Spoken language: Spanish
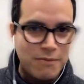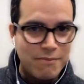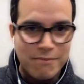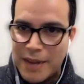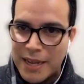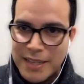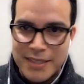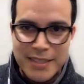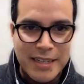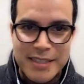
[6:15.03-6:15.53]

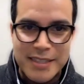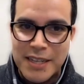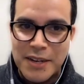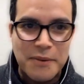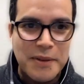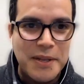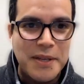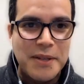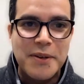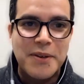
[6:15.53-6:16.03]
bastante
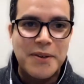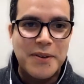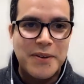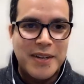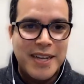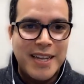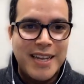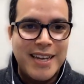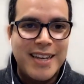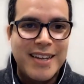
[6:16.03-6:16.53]
ruido
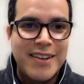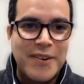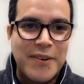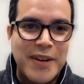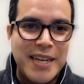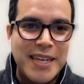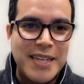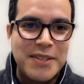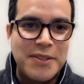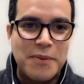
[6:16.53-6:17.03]
con el,
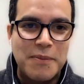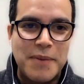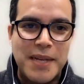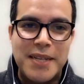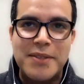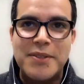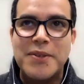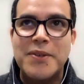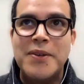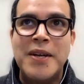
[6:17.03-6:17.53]
con el
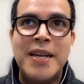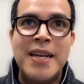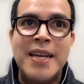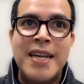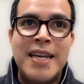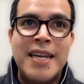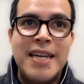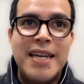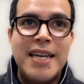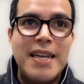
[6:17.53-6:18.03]
instrumento
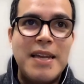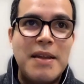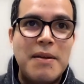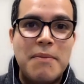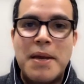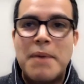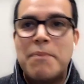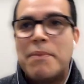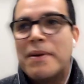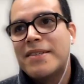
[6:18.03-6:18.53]

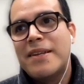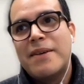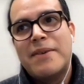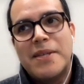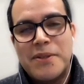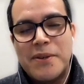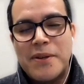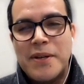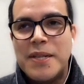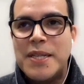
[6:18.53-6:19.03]
y me
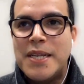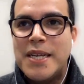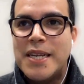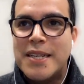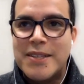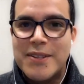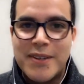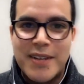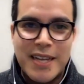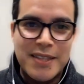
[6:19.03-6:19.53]
pasaba todo el
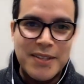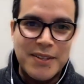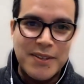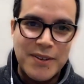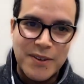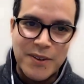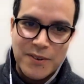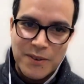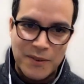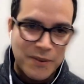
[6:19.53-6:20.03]
día
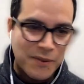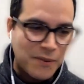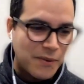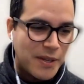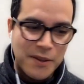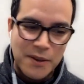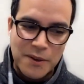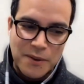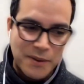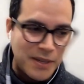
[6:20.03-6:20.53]
tocándolo con
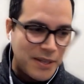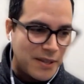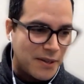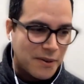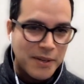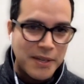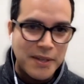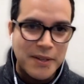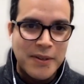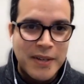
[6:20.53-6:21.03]
ruido,
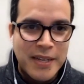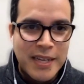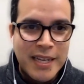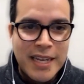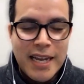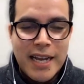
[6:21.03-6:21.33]
ruido, ruido,